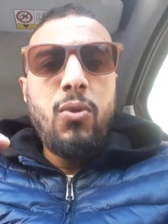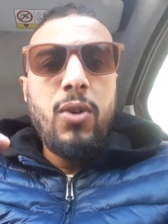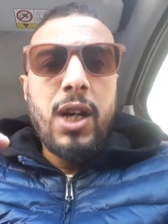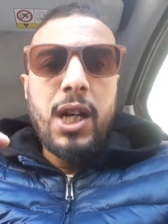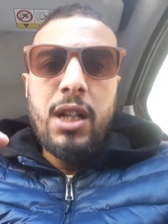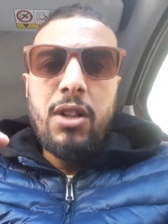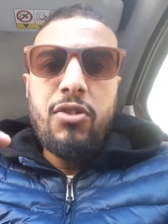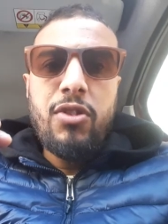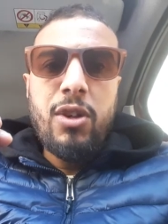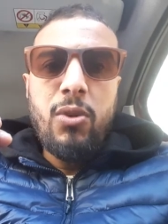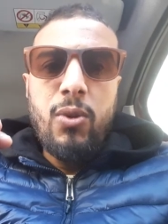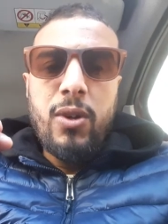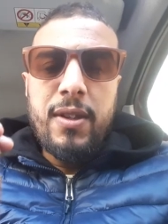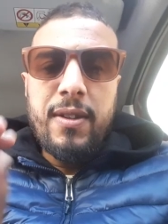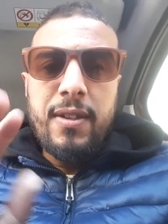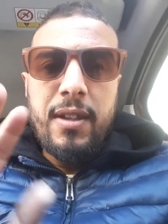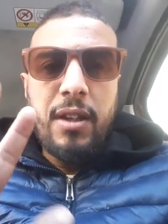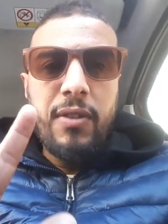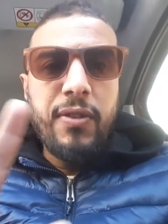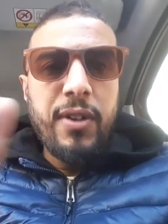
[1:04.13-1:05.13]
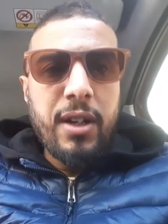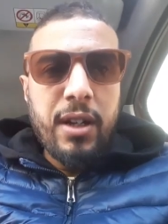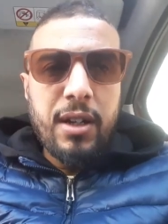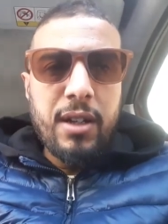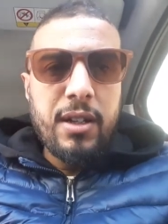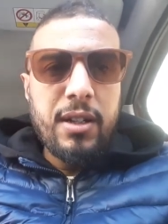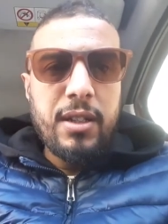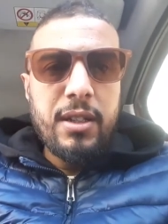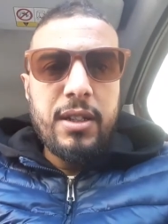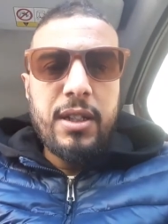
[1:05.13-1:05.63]
واحد الجواز سفر
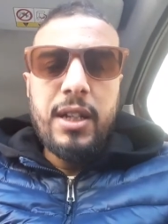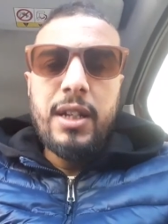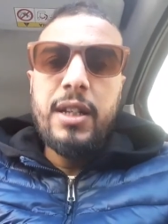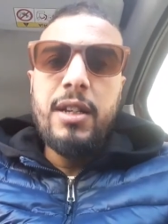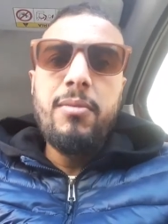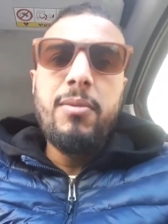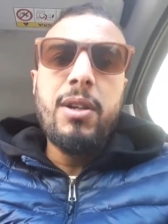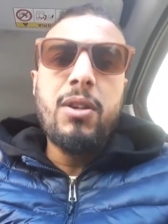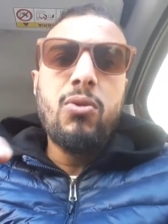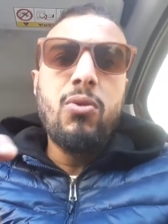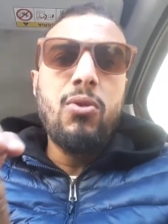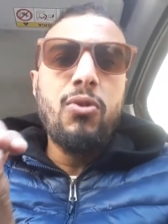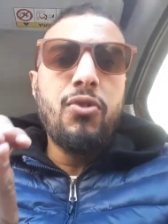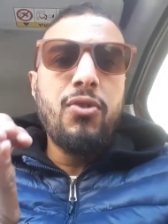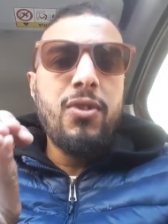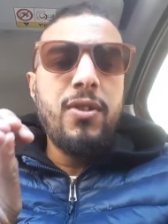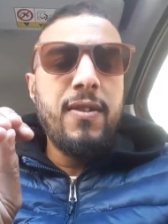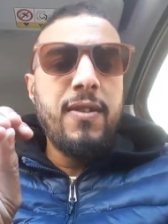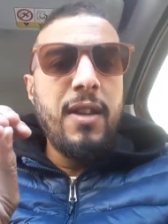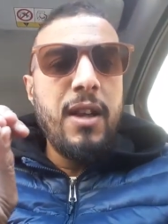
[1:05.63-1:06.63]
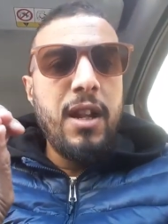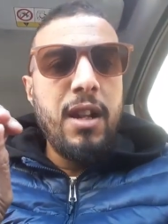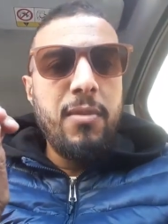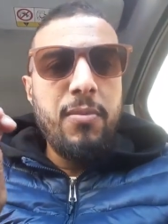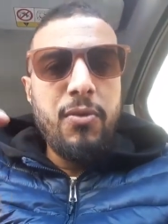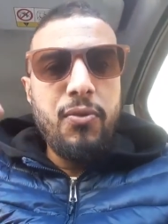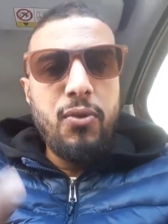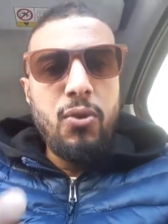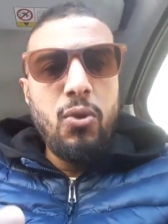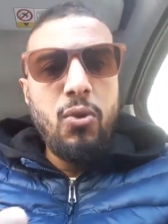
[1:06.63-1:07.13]
يعني ما يكونش ساري
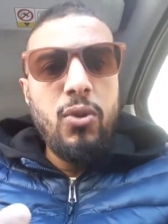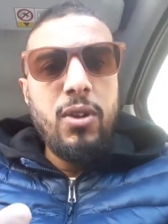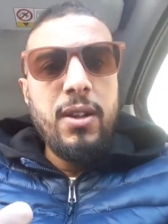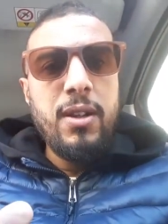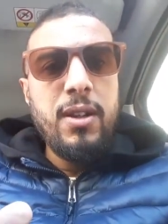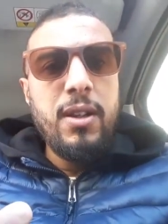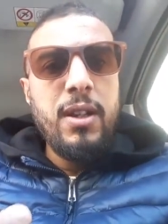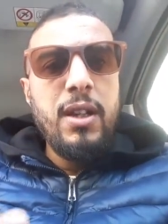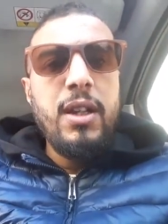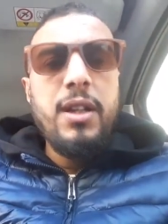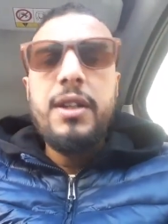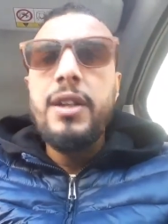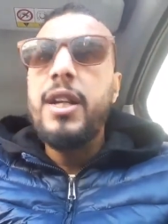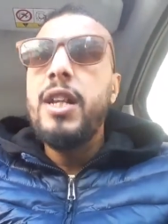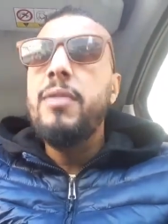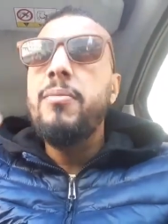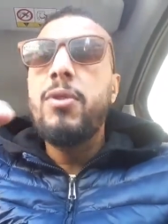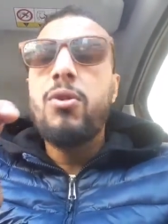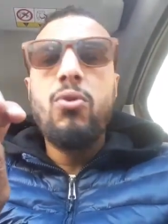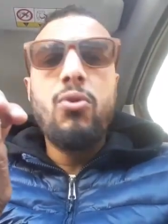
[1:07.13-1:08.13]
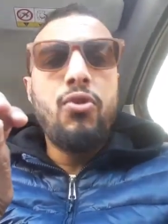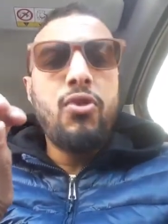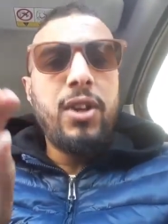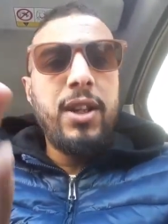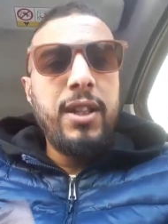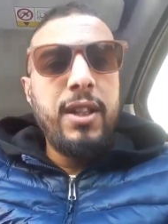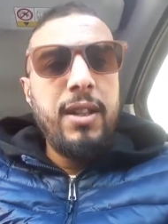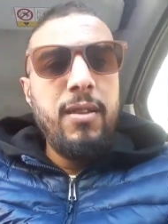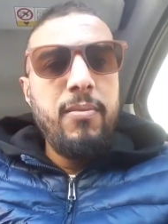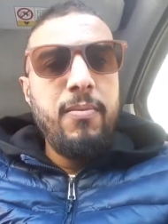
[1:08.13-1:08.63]
المفعول يعني ما يكونش
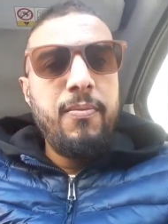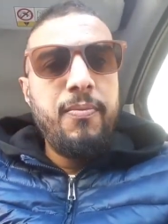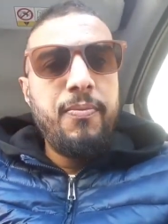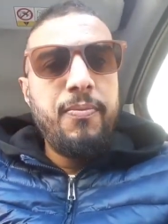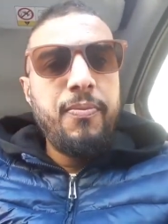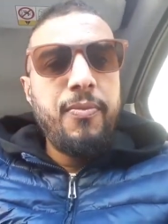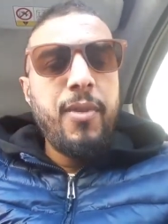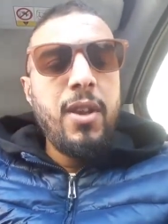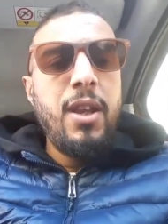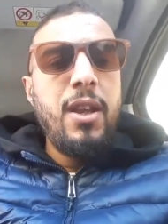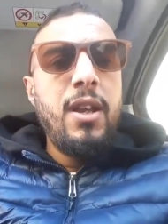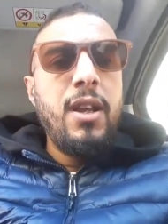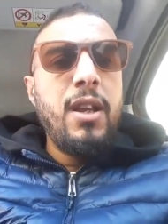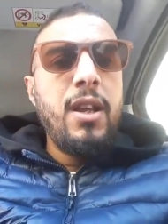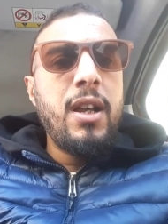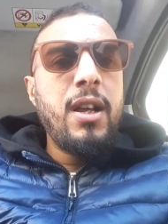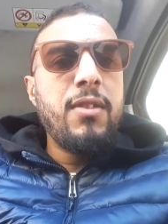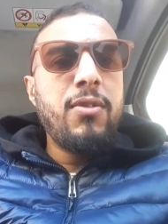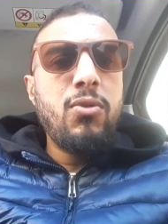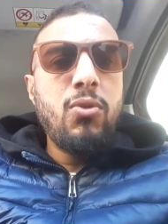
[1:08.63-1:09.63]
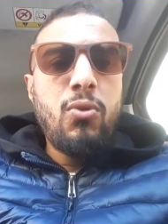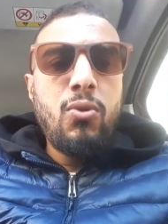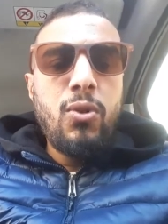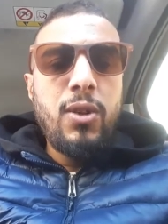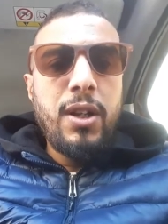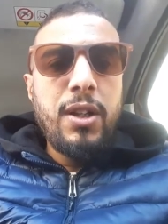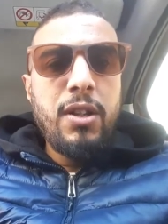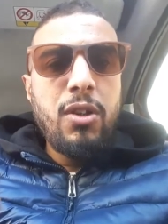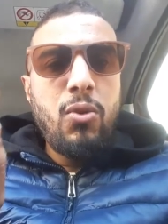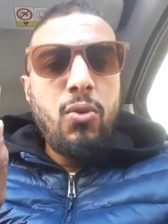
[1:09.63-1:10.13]
قديم خاص يكون
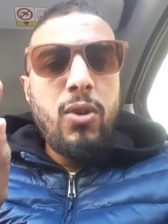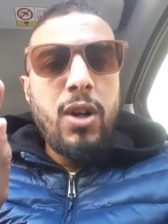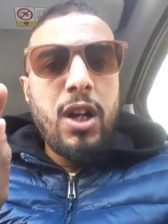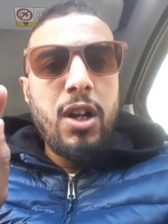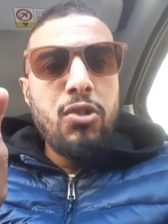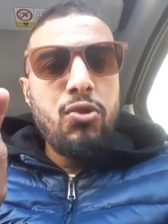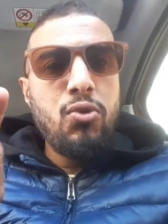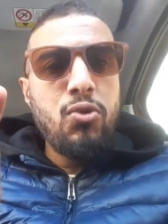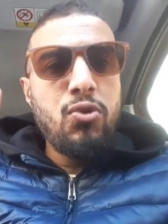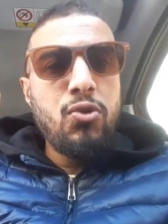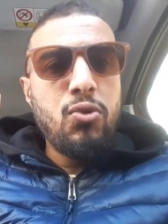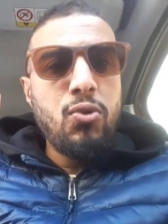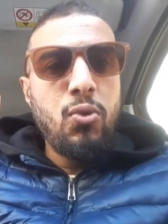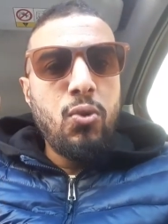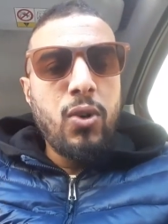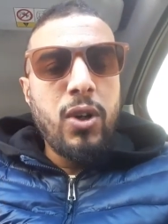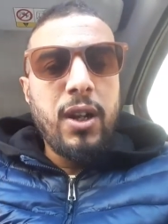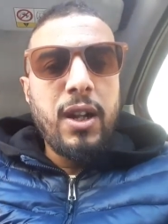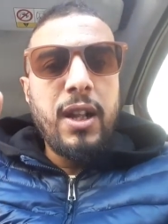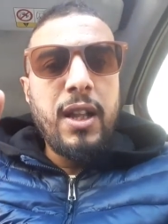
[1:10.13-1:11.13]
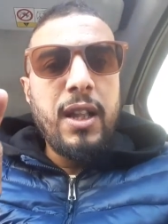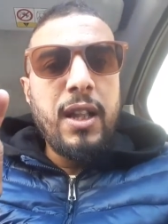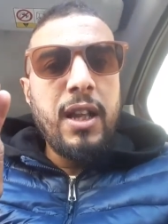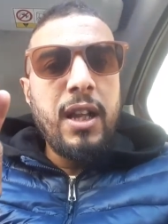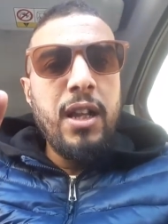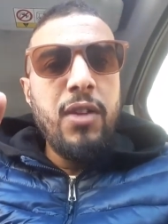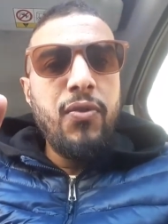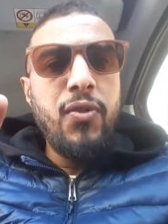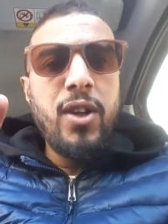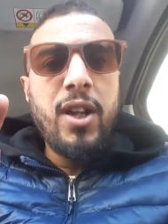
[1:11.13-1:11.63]
عندك واحد جوج صور
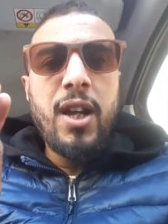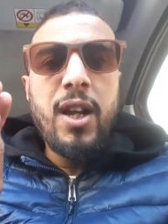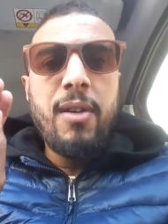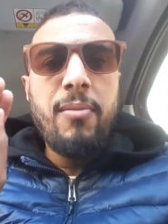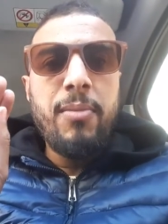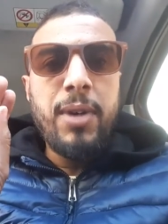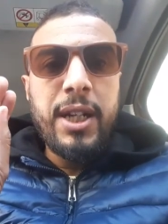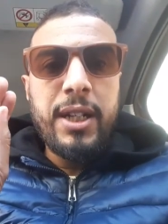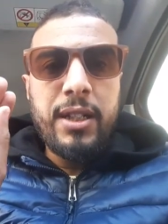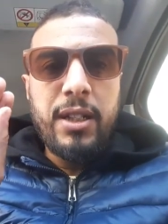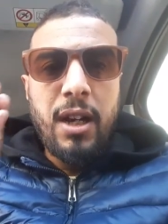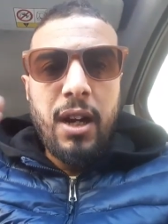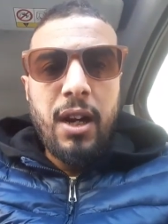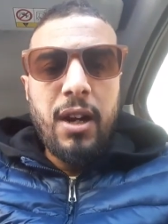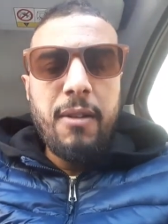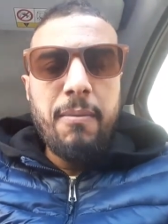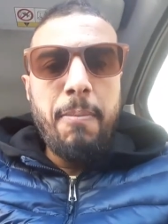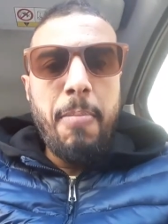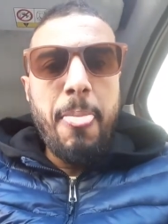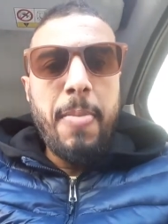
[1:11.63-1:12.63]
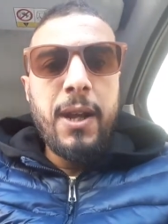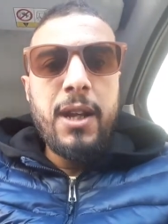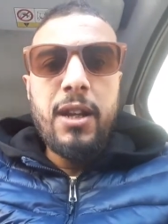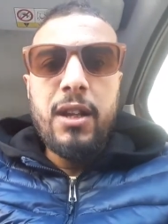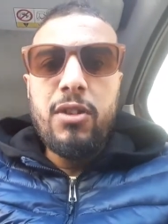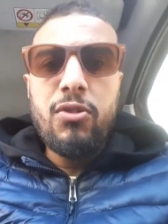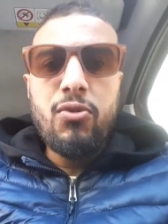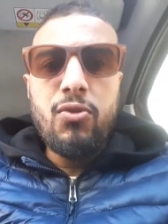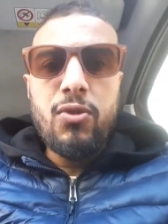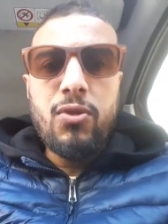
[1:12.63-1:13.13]
خلفيه بيضاء
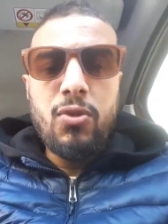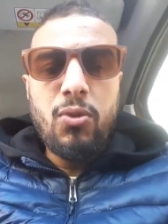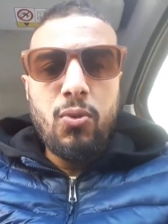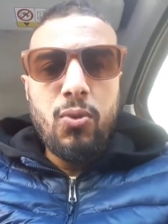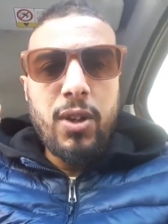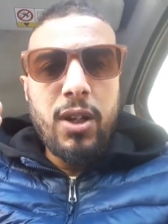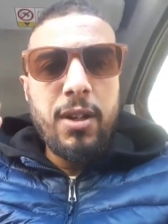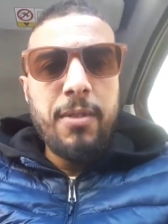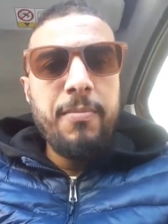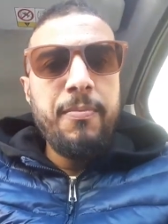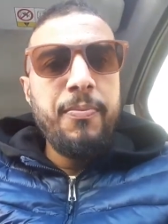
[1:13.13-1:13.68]
يعني جوج صور